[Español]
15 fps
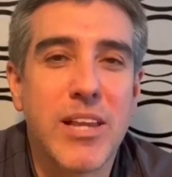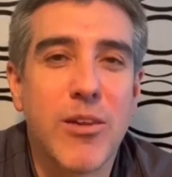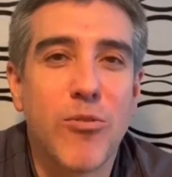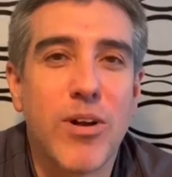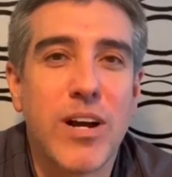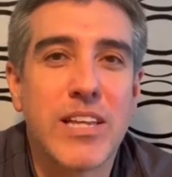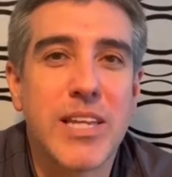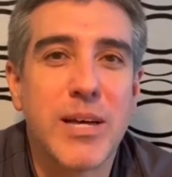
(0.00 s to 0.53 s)

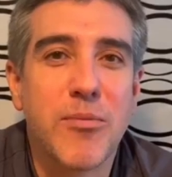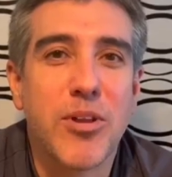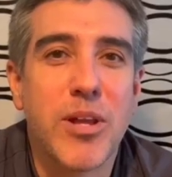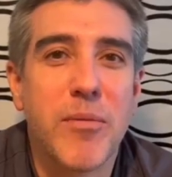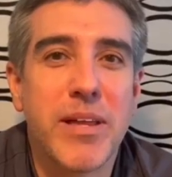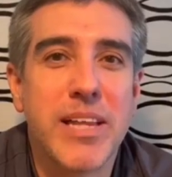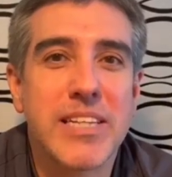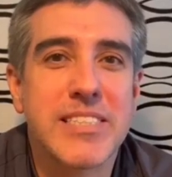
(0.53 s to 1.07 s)
Educativo
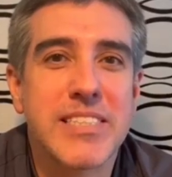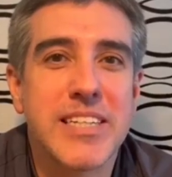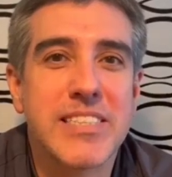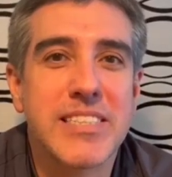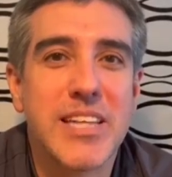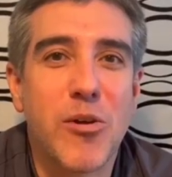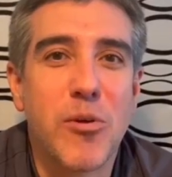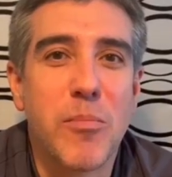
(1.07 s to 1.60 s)
de
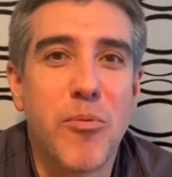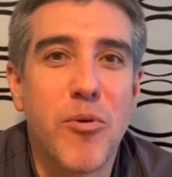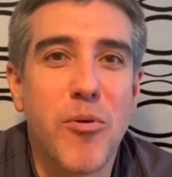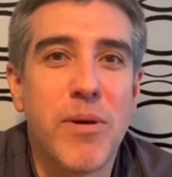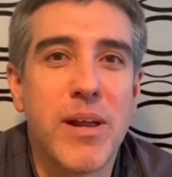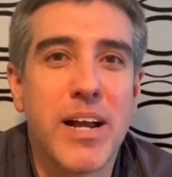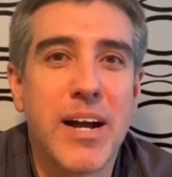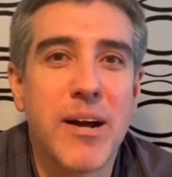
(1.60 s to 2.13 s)
Medicina y Salud
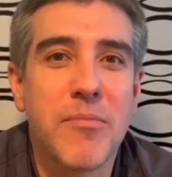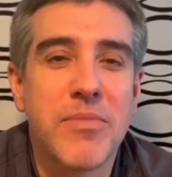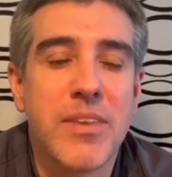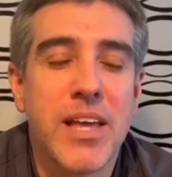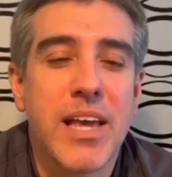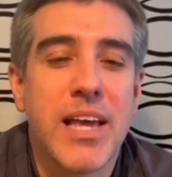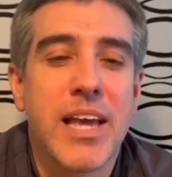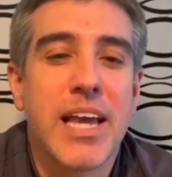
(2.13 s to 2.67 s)
Pública
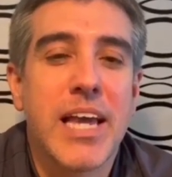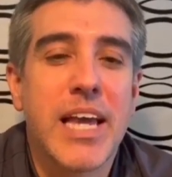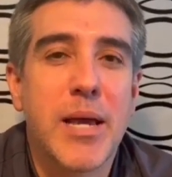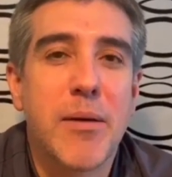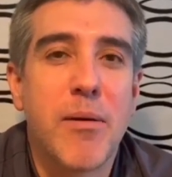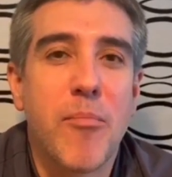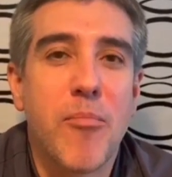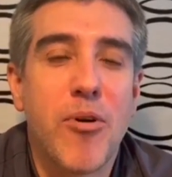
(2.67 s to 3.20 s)

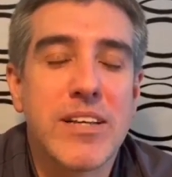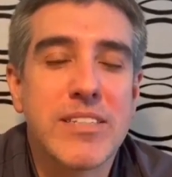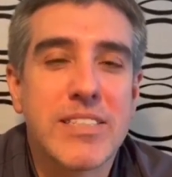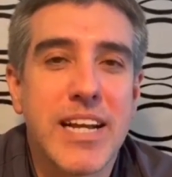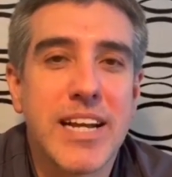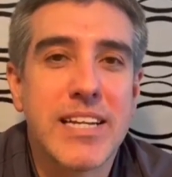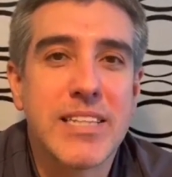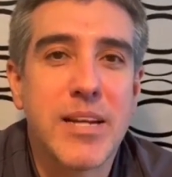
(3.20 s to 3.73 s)
y vamos a
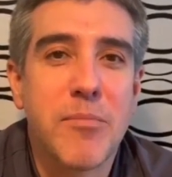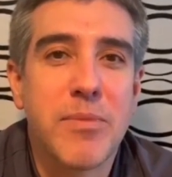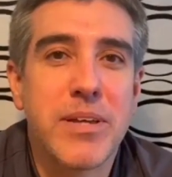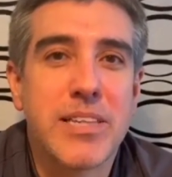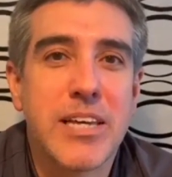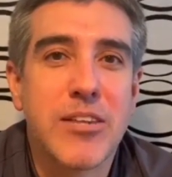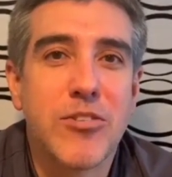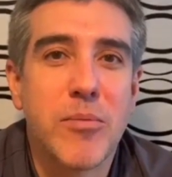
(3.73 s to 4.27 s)
seguir
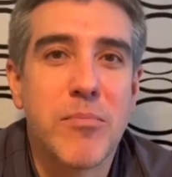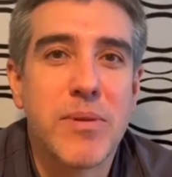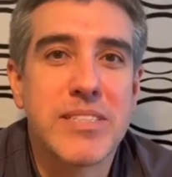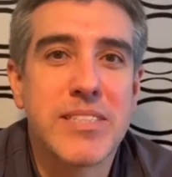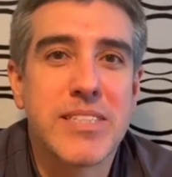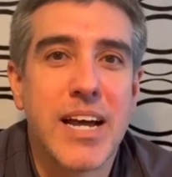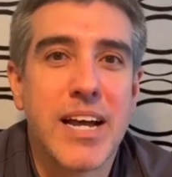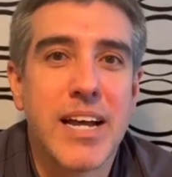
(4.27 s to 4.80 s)
transmitiendo el
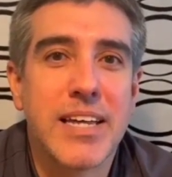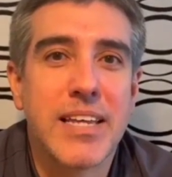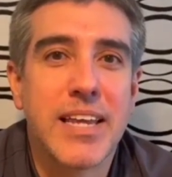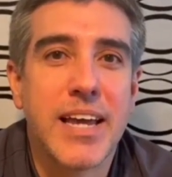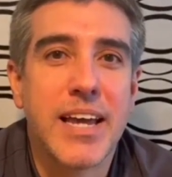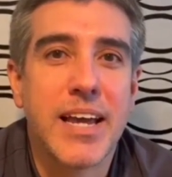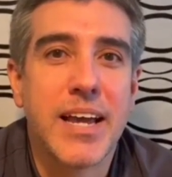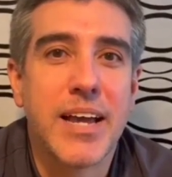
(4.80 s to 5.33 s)
mensaje
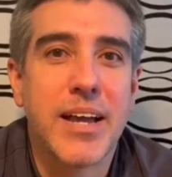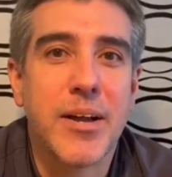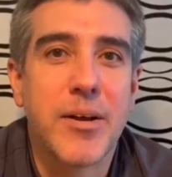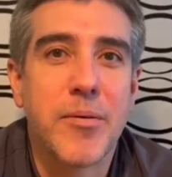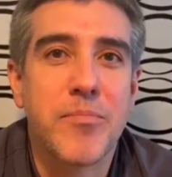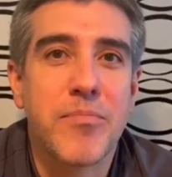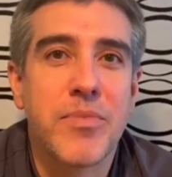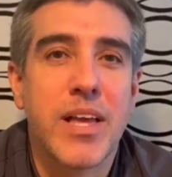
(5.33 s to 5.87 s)

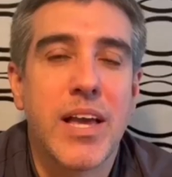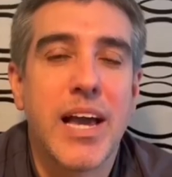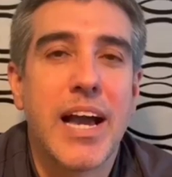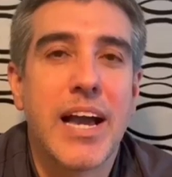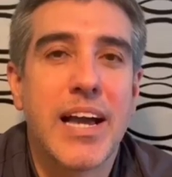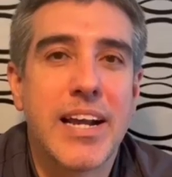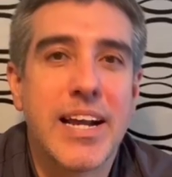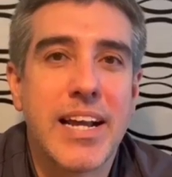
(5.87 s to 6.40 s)
de
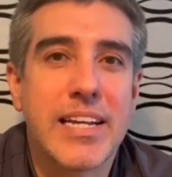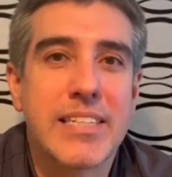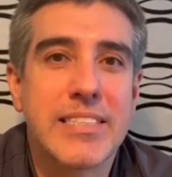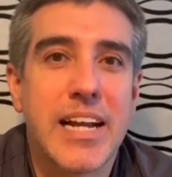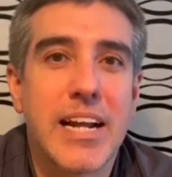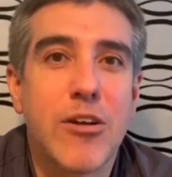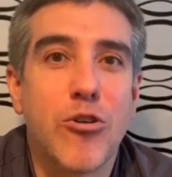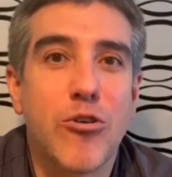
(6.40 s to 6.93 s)

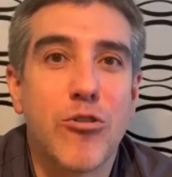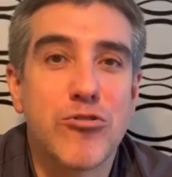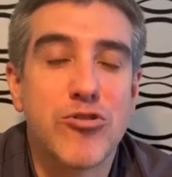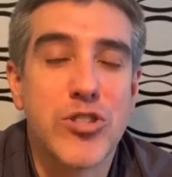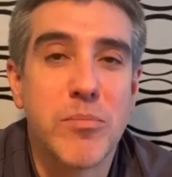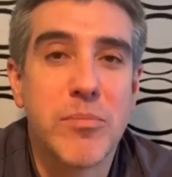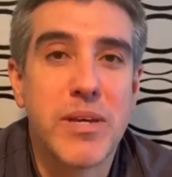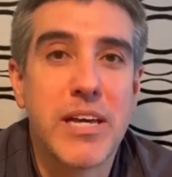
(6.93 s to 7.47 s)
enriquecer el
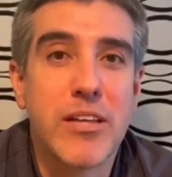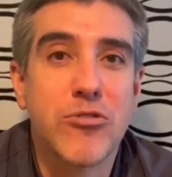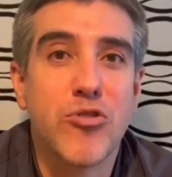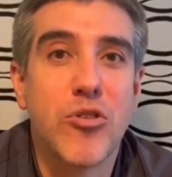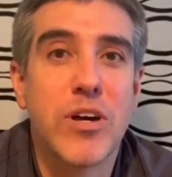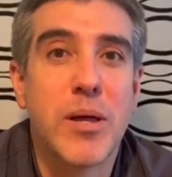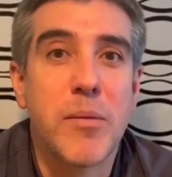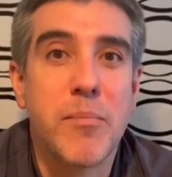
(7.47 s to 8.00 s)

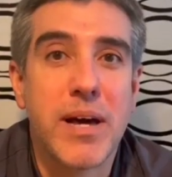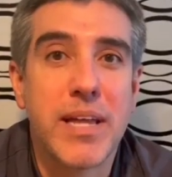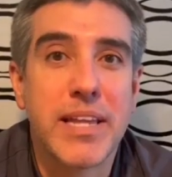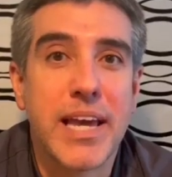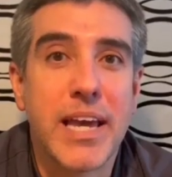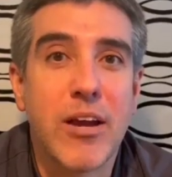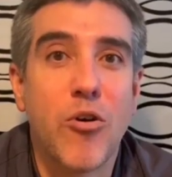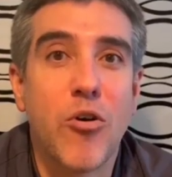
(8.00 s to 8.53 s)
conocimiento el
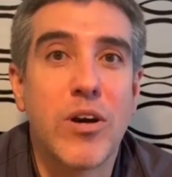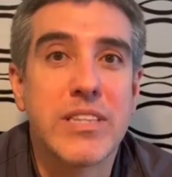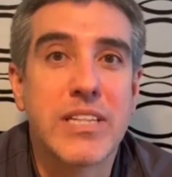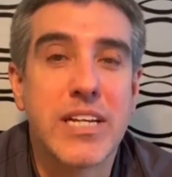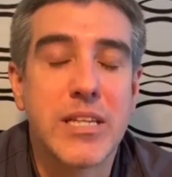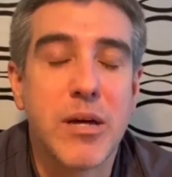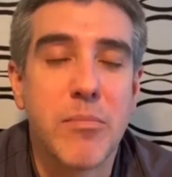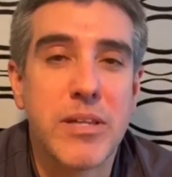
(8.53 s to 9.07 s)
manejo y
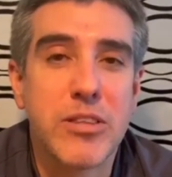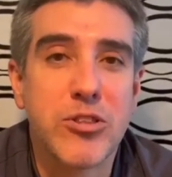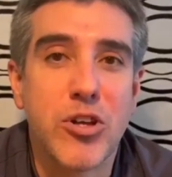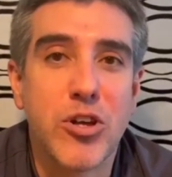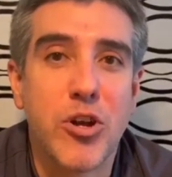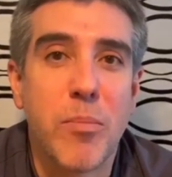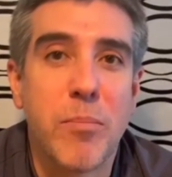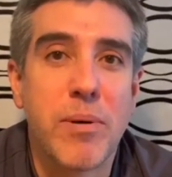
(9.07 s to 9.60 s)

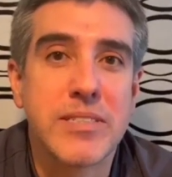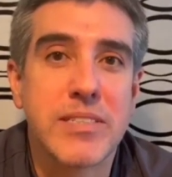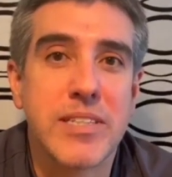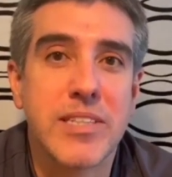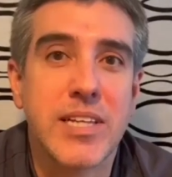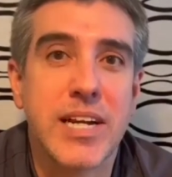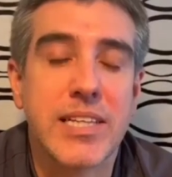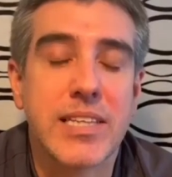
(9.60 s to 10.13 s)
tratamiento de los
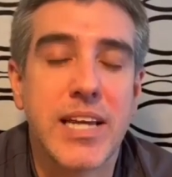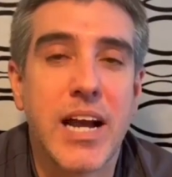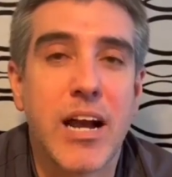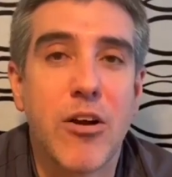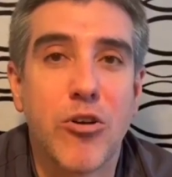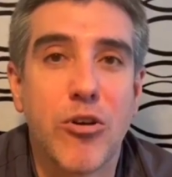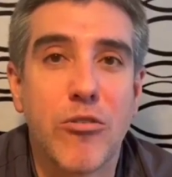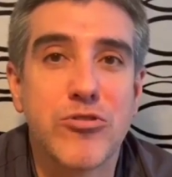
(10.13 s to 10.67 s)
pacientes que
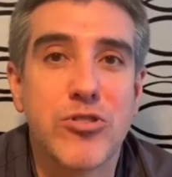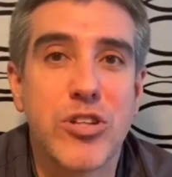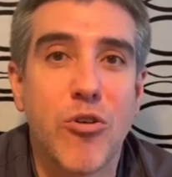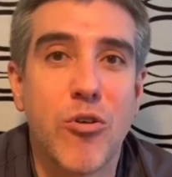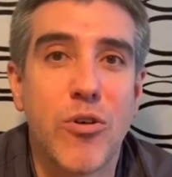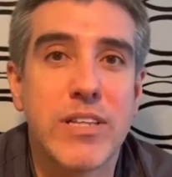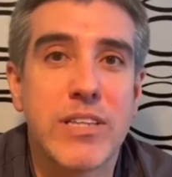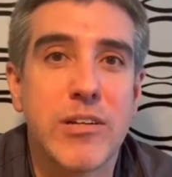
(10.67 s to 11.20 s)
tienen Crohn's
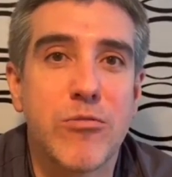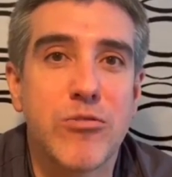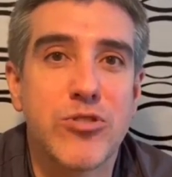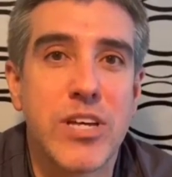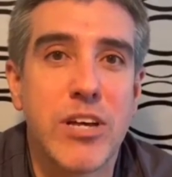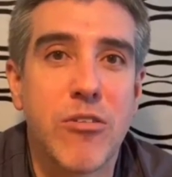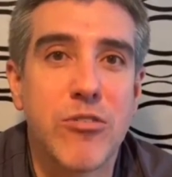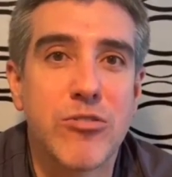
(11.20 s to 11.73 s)
y
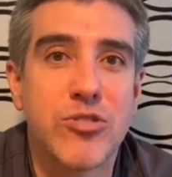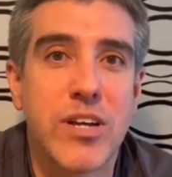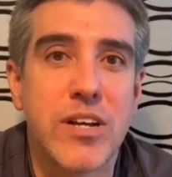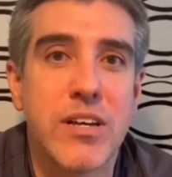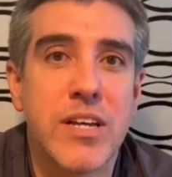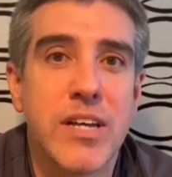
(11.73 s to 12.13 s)
ulcerosa